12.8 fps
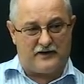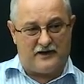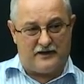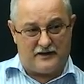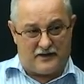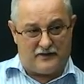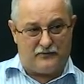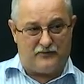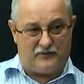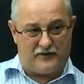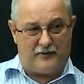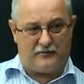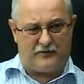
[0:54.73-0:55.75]
que ainda não
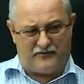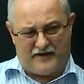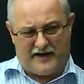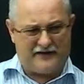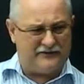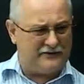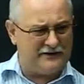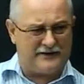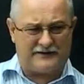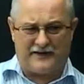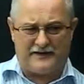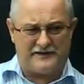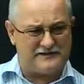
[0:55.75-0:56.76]
foi aprovado, ainda
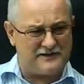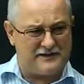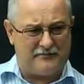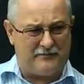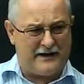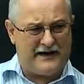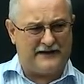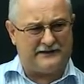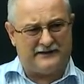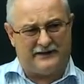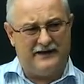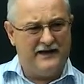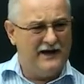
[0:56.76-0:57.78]
tem esse
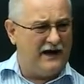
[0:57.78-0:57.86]
debate.